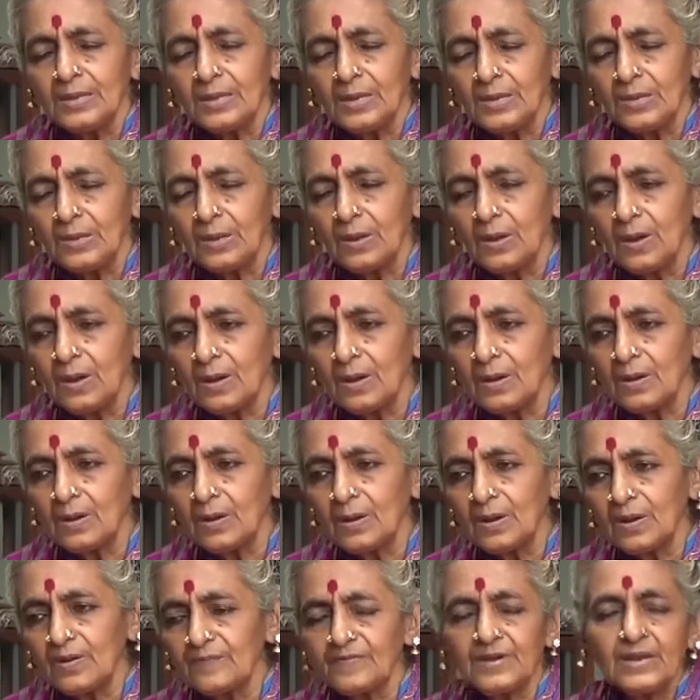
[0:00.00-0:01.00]
எல்லா
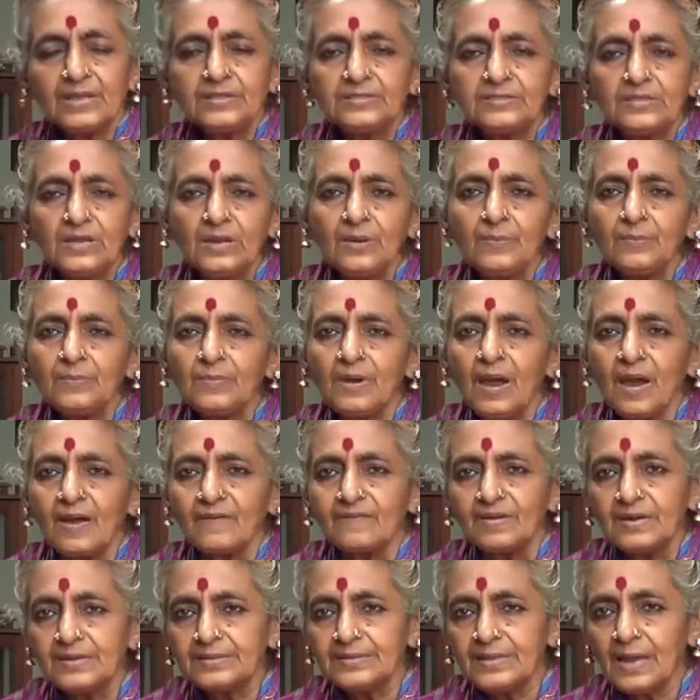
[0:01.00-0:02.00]
விடத்திலும்
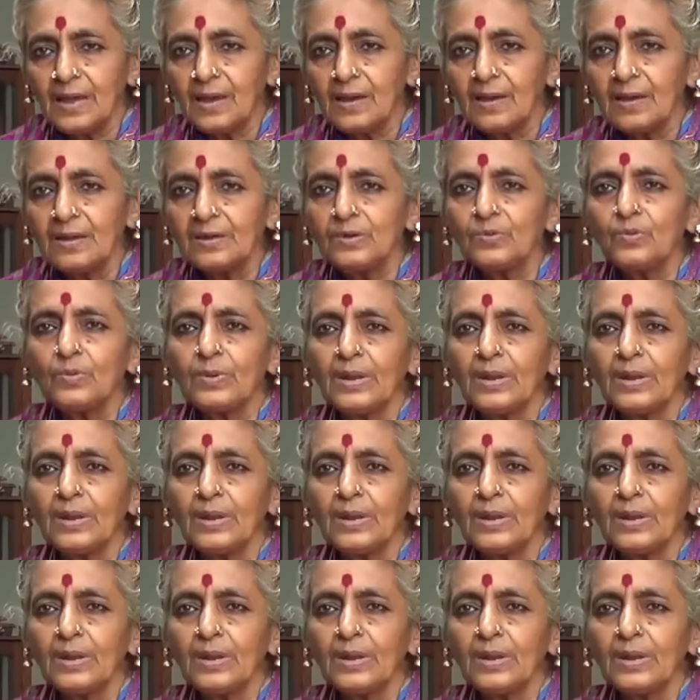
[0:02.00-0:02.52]
அவள்தான்